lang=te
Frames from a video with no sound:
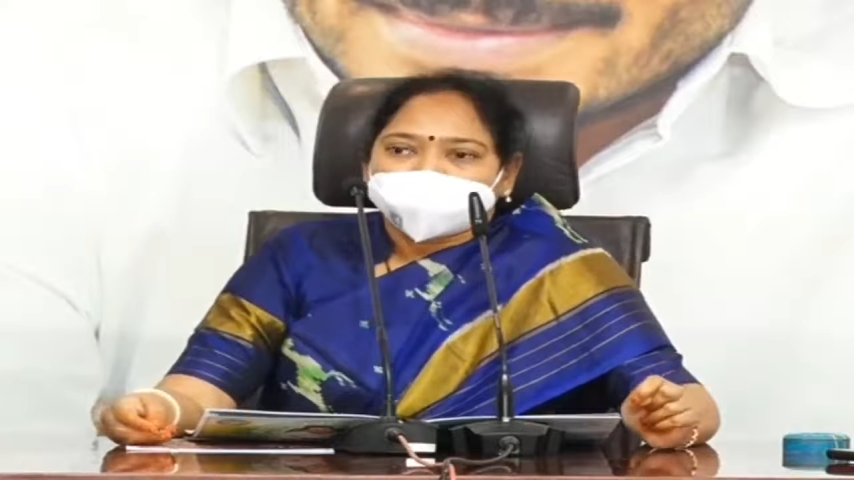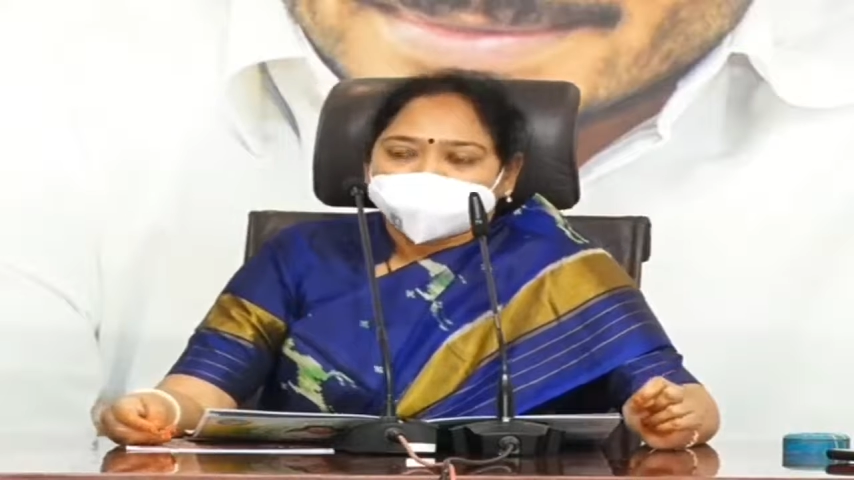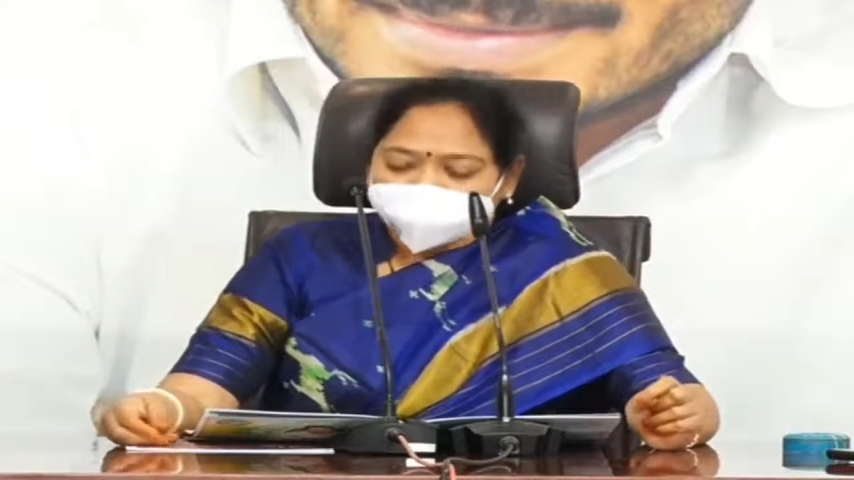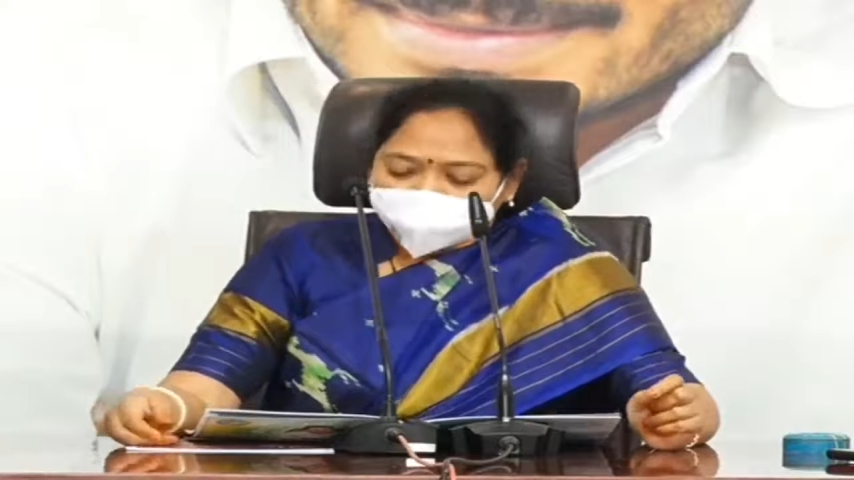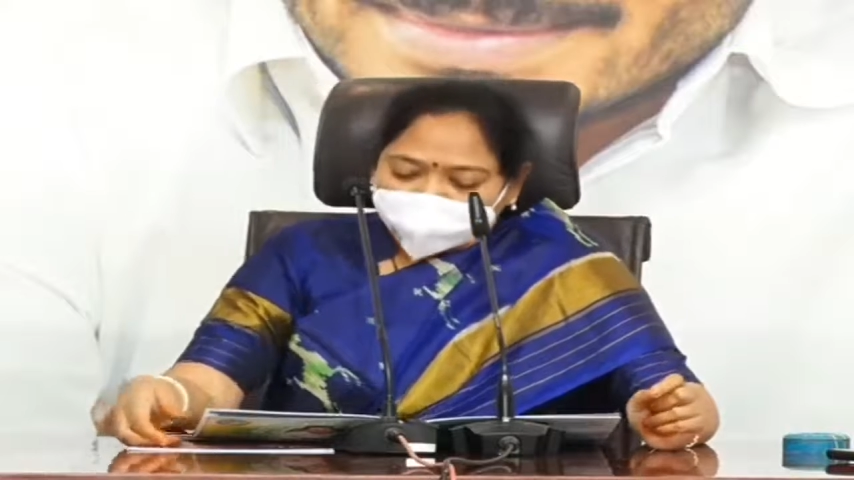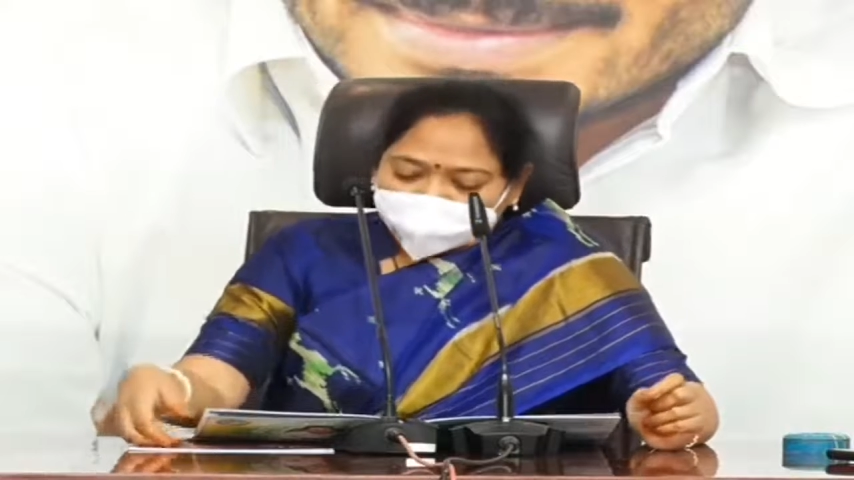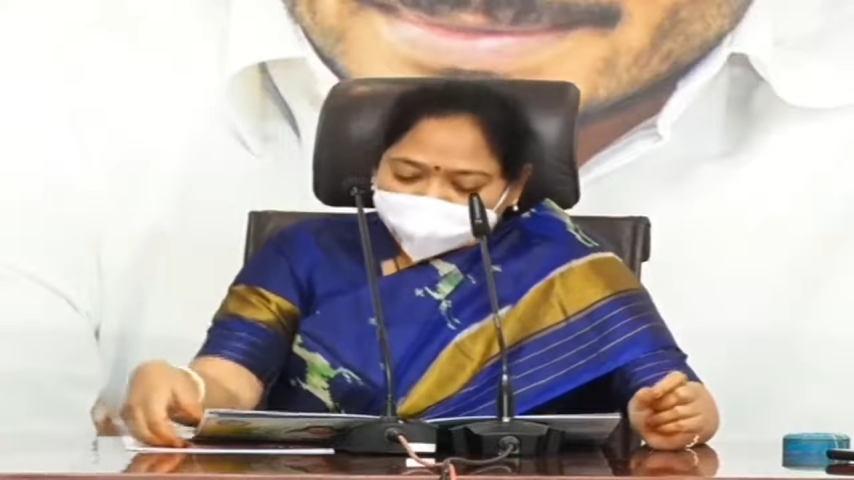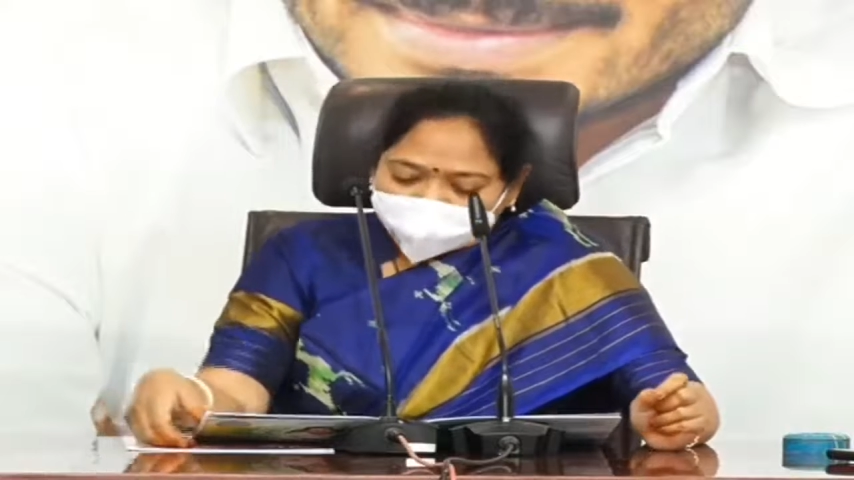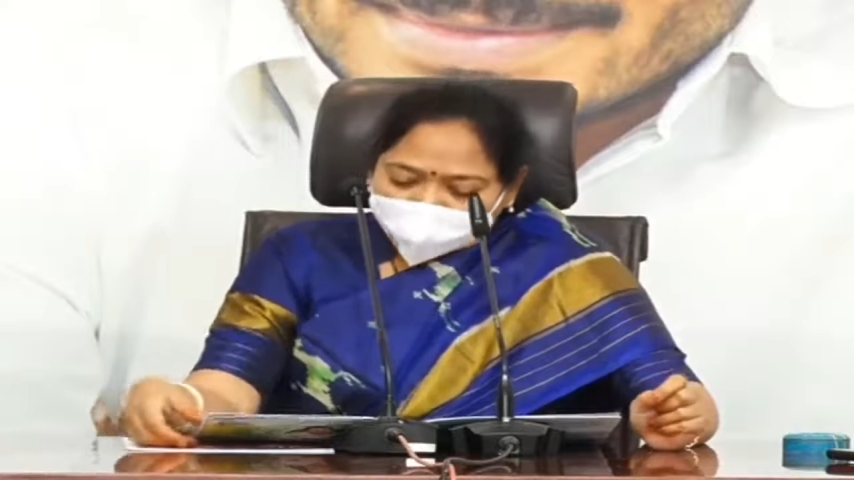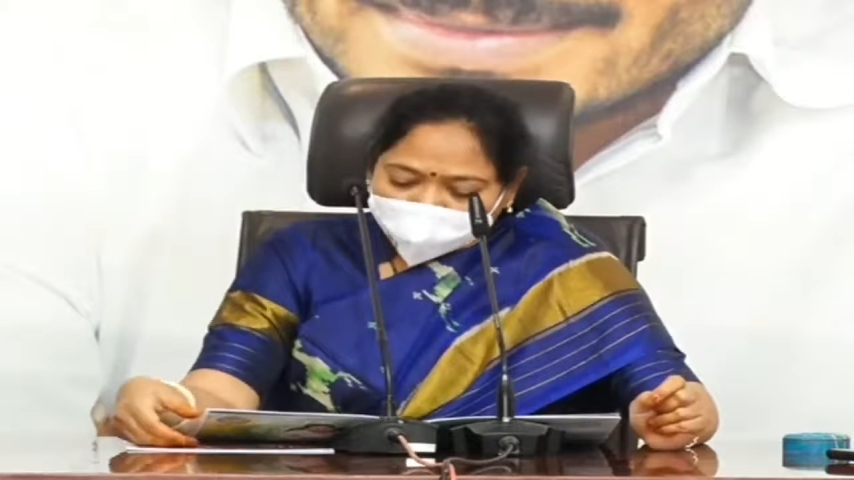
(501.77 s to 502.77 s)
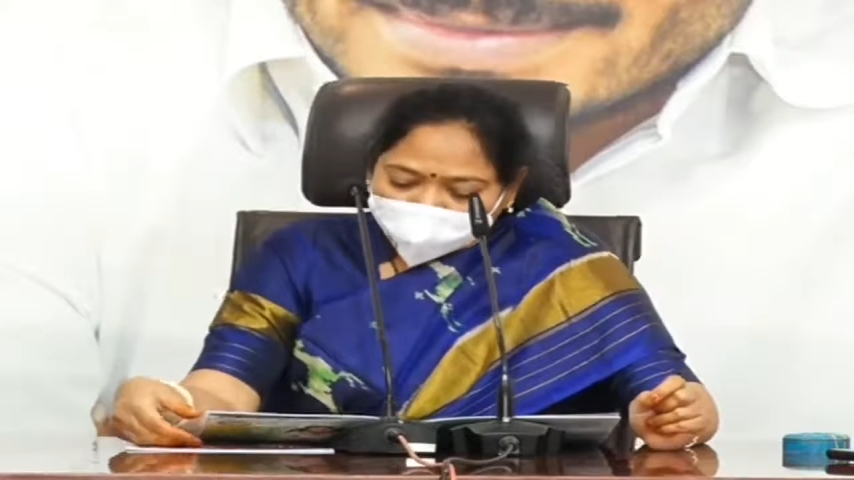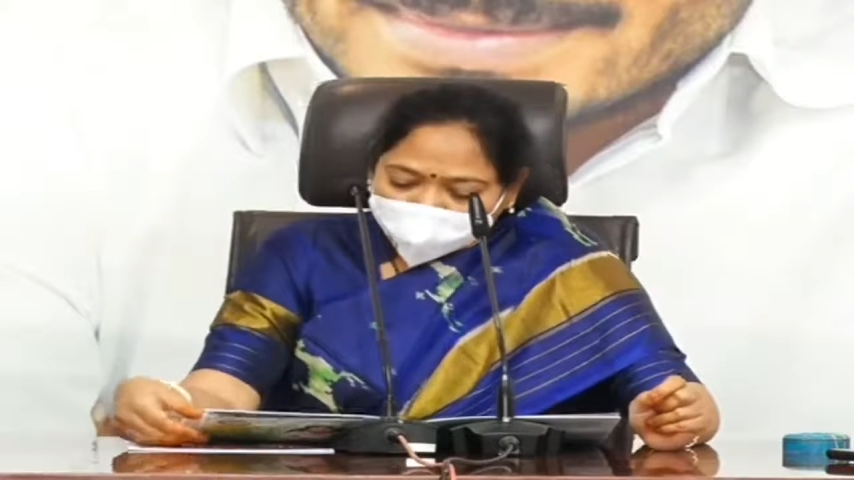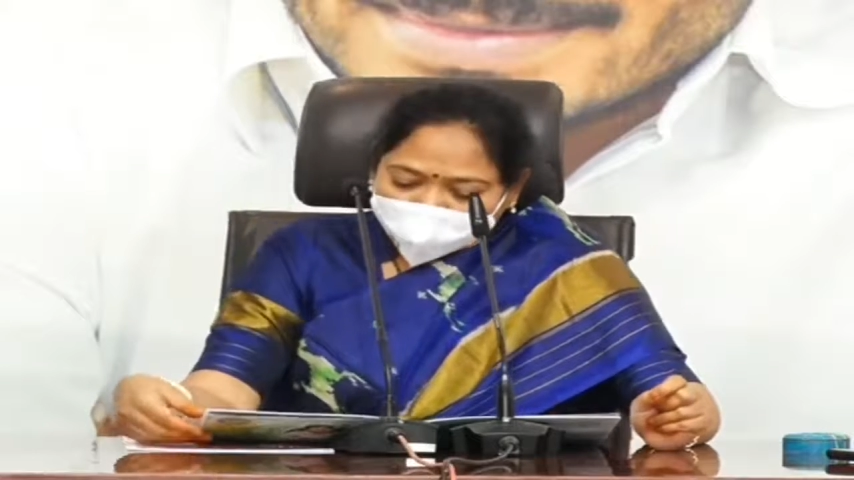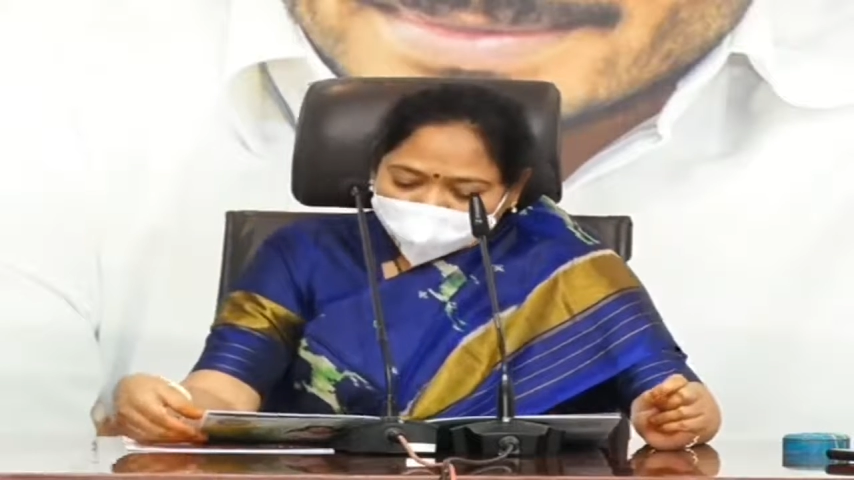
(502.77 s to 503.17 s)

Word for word: లేదు ఎందుకంటే